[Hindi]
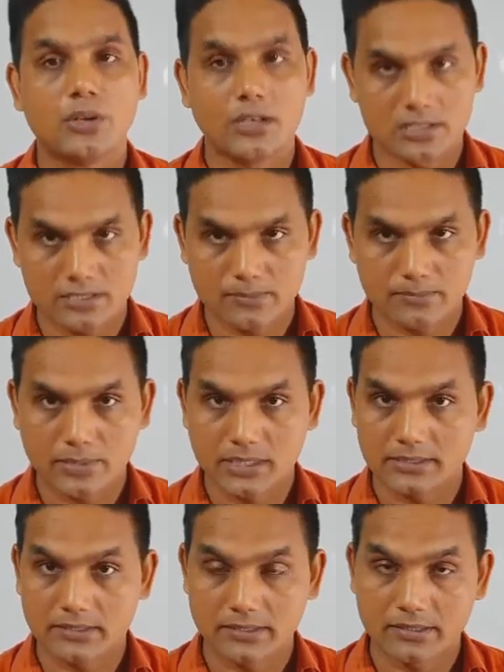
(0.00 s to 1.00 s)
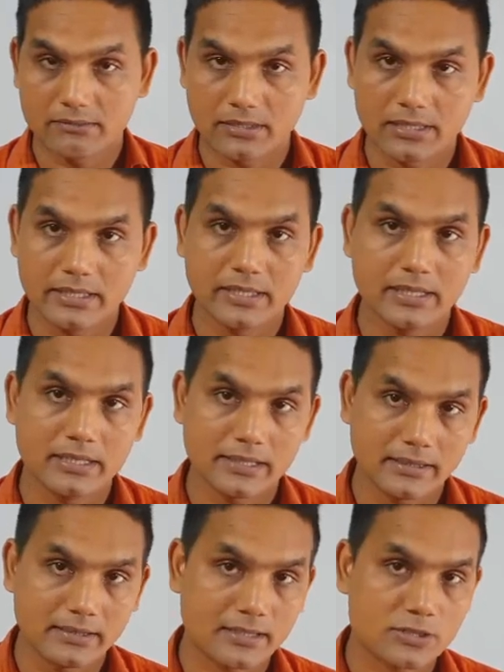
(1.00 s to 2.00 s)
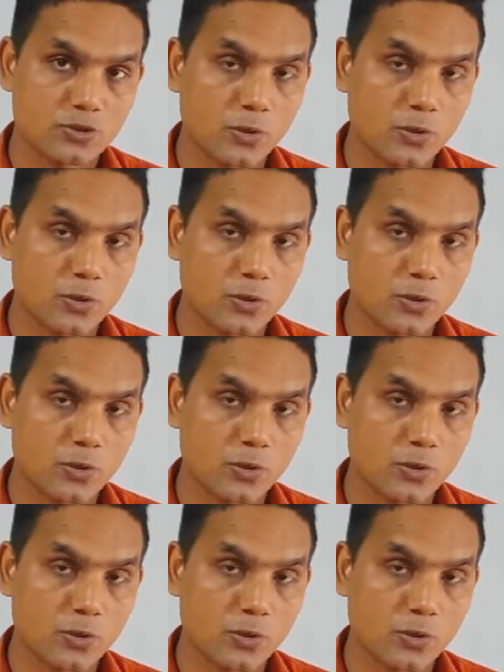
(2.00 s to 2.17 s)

आज हम बात करने वाले हैं नेक्स्ट